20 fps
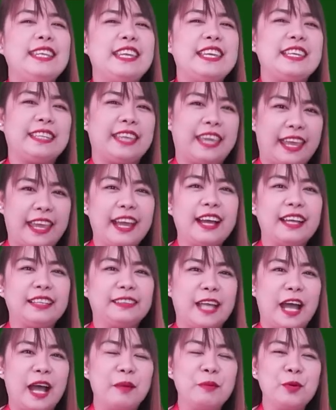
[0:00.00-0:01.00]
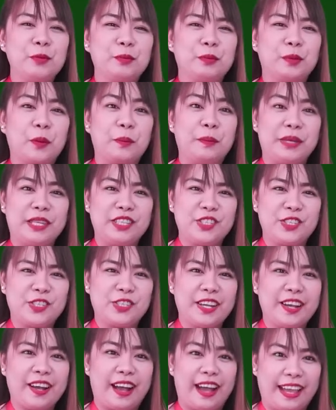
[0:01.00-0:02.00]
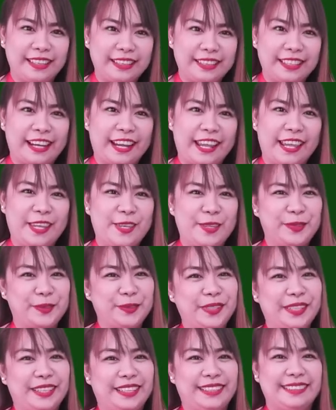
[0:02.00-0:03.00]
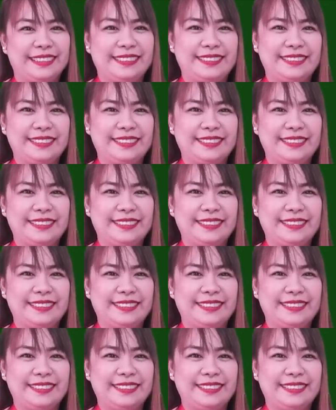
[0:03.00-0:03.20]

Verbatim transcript: ning kaya katamong probinsya at rehiyon.